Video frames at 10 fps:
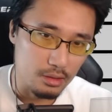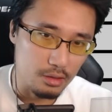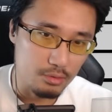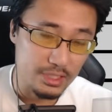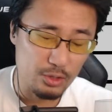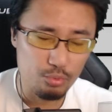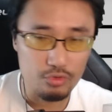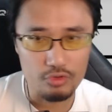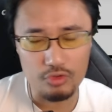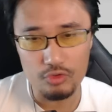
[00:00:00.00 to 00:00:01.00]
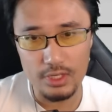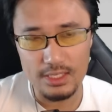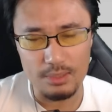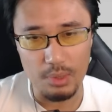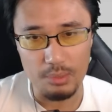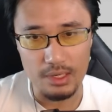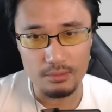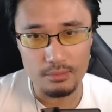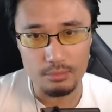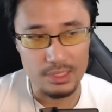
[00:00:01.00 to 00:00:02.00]
50% euh, de chance de crit, c'est pas mal.
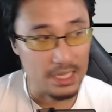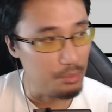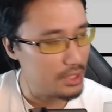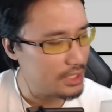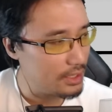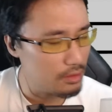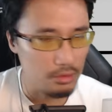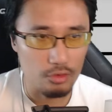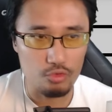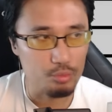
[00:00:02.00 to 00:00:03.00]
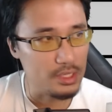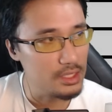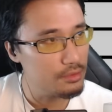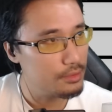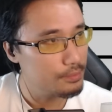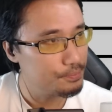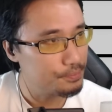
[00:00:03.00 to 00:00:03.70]
Parce qu'il n'y a pas de crit dans son passif.